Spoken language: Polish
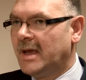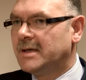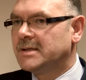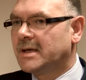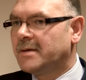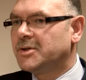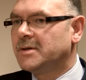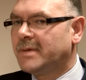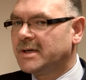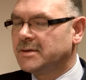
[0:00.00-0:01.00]
Staramy
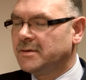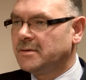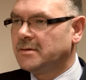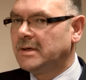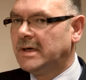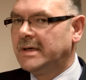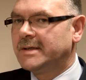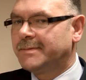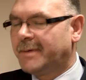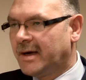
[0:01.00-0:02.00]
się bardzo
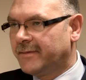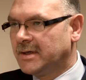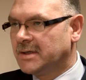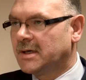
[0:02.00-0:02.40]
sprawnie